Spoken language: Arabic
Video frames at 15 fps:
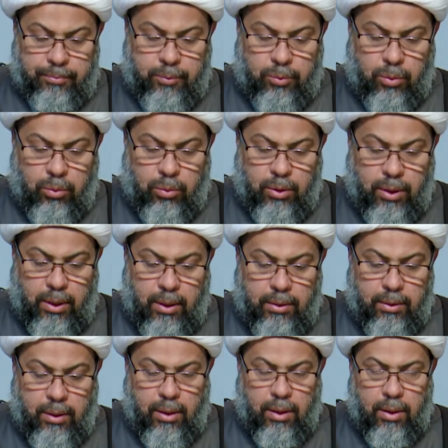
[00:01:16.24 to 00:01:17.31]
وقلنا
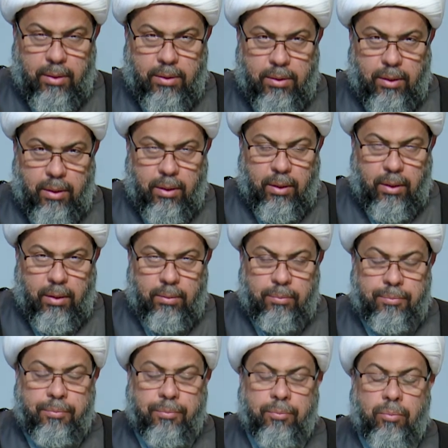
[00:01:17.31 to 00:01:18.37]
ان الاصل
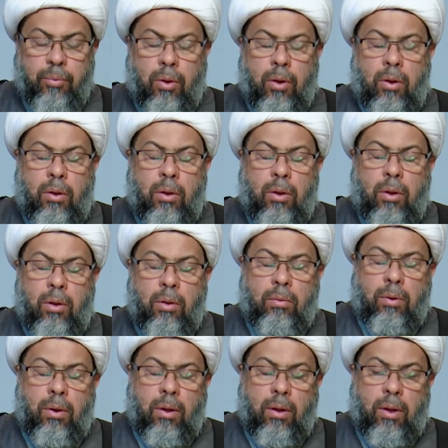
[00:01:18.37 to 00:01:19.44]

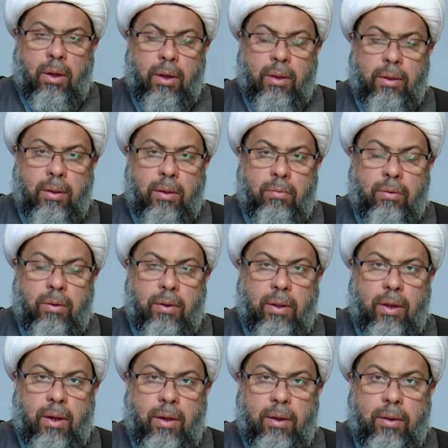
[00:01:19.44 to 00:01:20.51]
والقاعده في
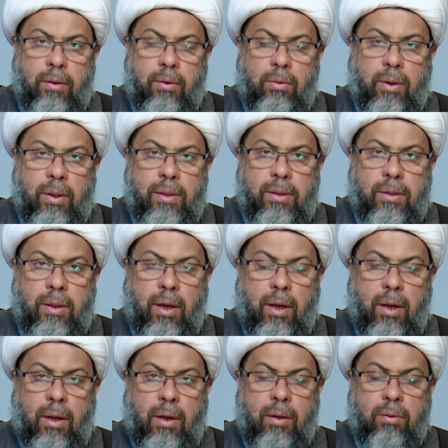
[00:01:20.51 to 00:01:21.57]
ذلك هو
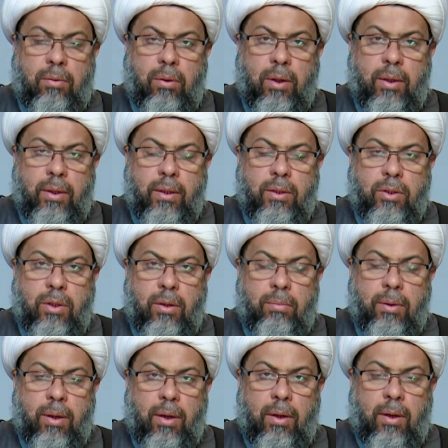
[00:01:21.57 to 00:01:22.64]
استحاله ان
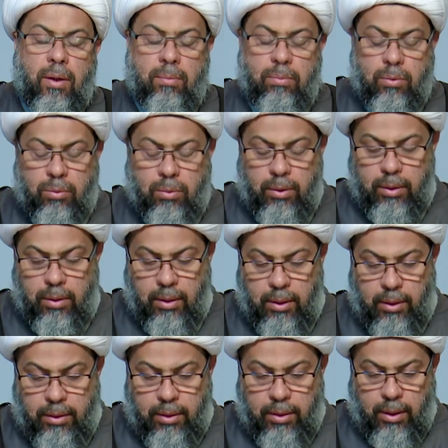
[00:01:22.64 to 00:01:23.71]
يجتمع الامر
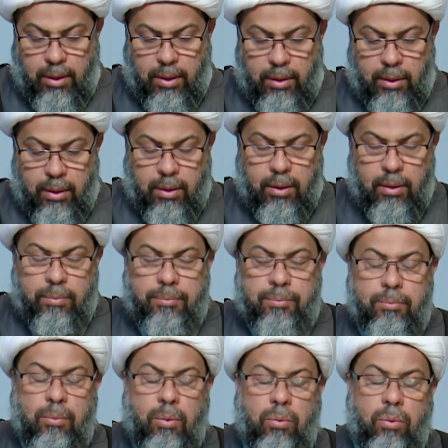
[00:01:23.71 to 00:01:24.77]
والنهي على
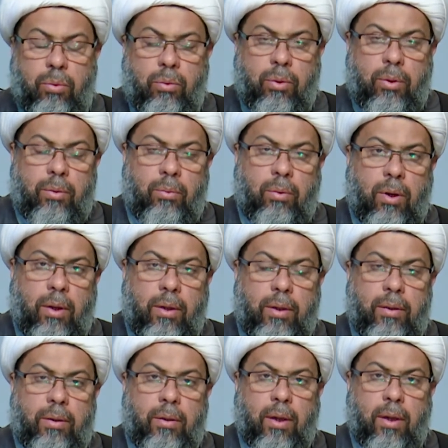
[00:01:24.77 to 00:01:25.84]
موضوع
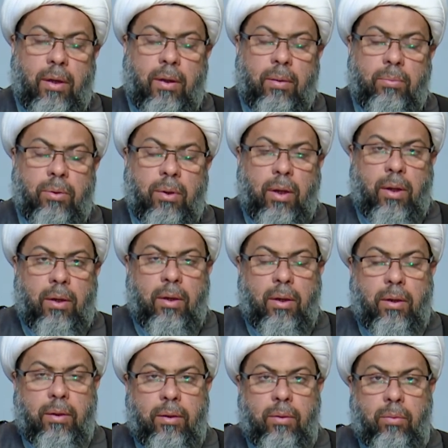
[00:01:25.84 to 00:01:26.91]
واحد على
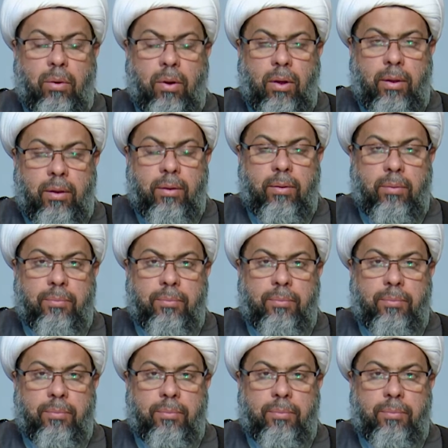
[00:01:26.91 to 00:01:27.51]
متعلق واحد